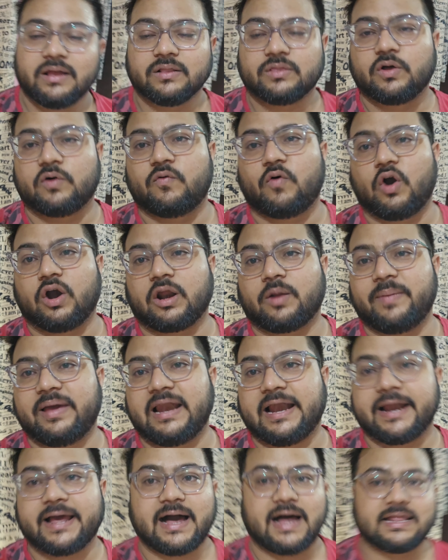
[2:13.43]
तो
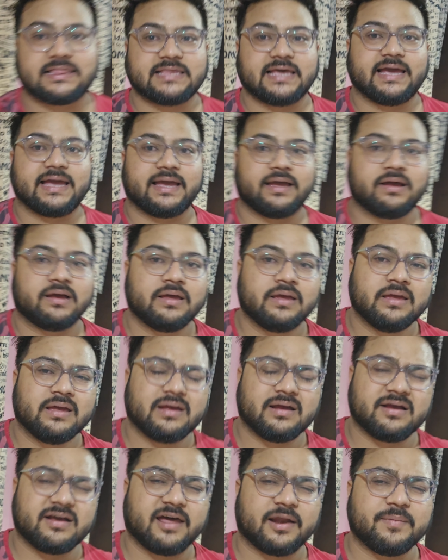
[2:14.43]
वाटरमेलन खाते हैं
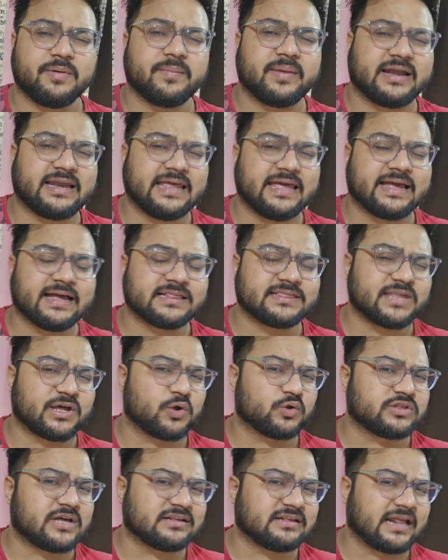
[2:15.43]
गर्मी में ठीक है
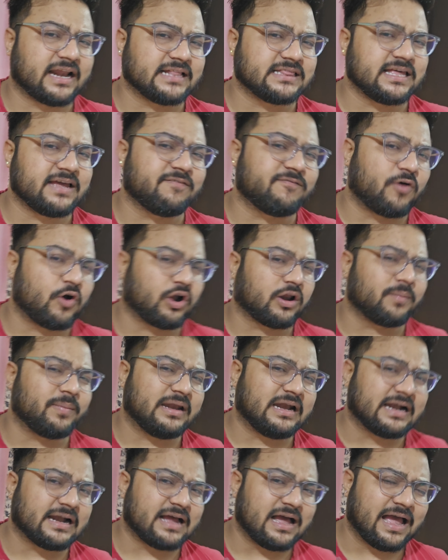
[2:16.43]
तरोताज़ा रहते हैं
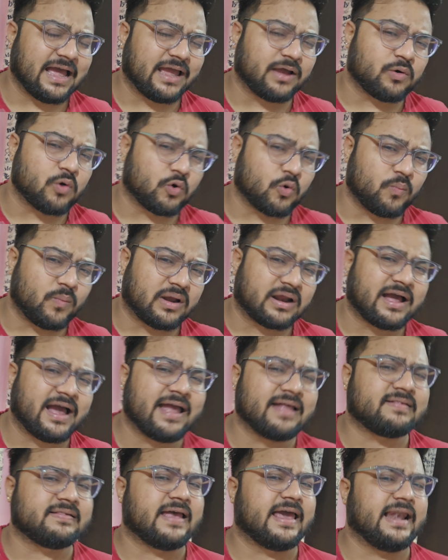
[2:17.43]
वाटरमेलन खाएं कुकुम्बर
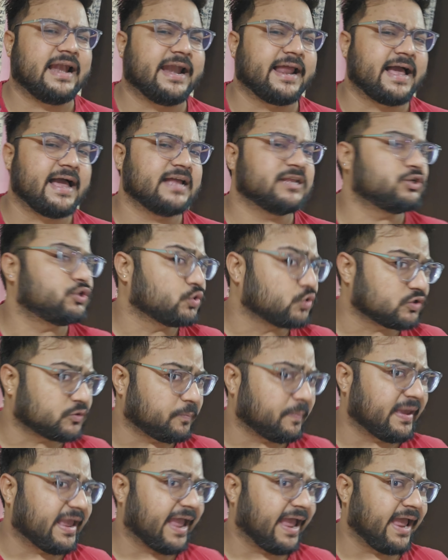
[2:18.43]
खाएं सैलेड खाएं जूस
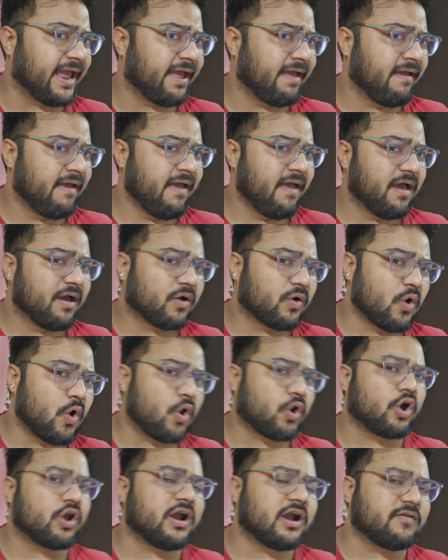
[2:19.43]
पिए
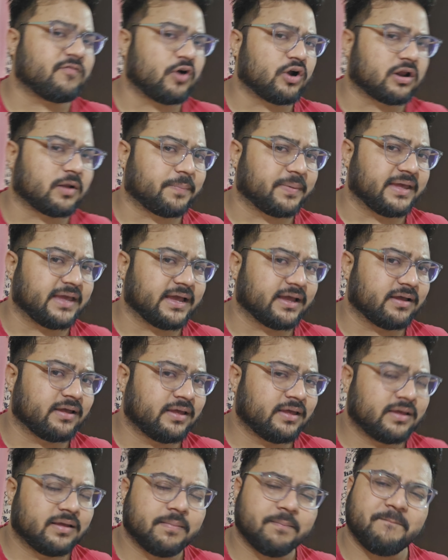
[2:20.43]
कोकोनट वाटर पिए
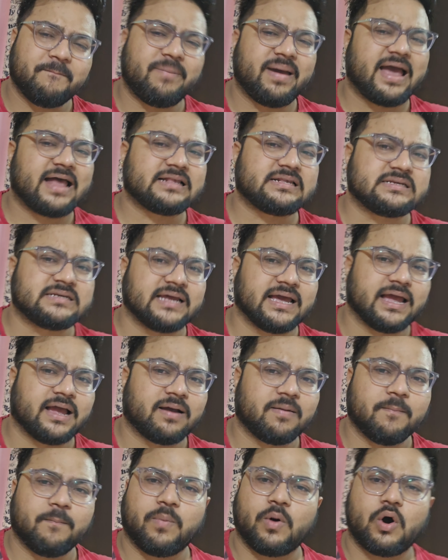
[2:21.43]
बेस्ट है
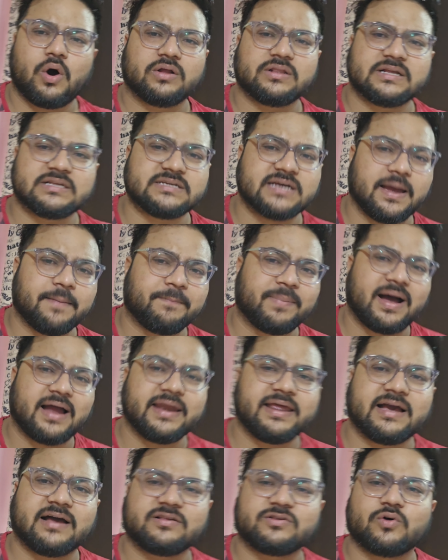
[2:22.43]
बहुत अच्छा है
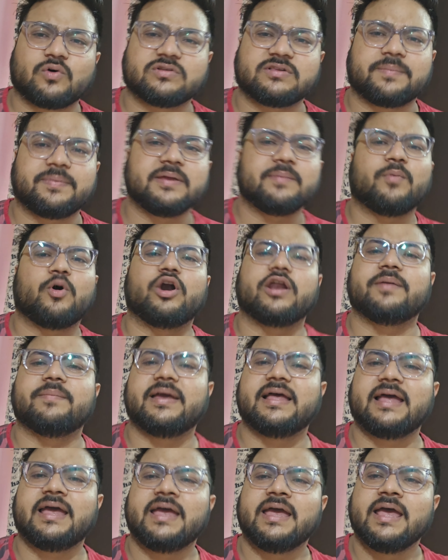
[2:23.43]
पानी का सोर्स अपनी बॉडी
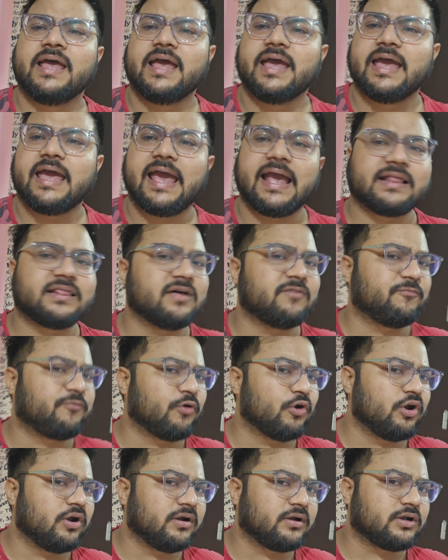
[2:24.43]
में एकदम
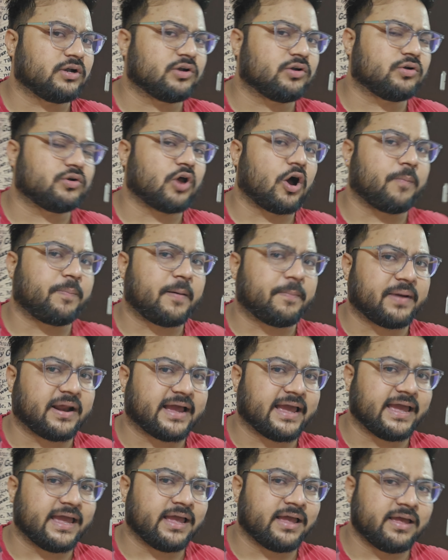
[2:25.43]
फुल टॉपअप
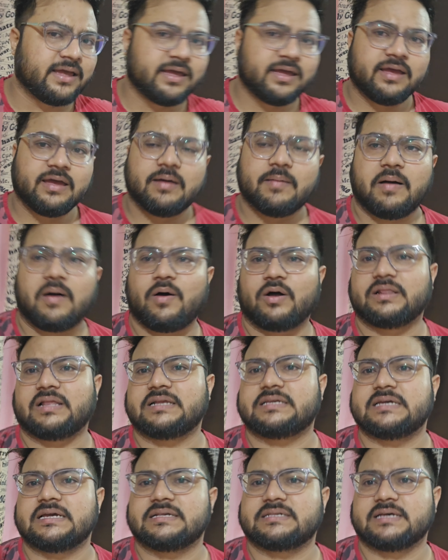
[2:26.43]
रखें बहुत
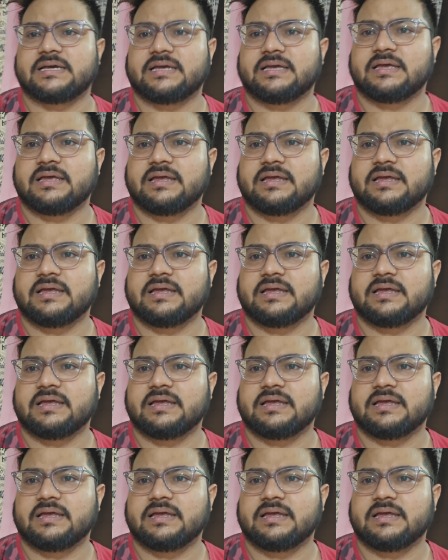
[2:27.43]
अच्छे से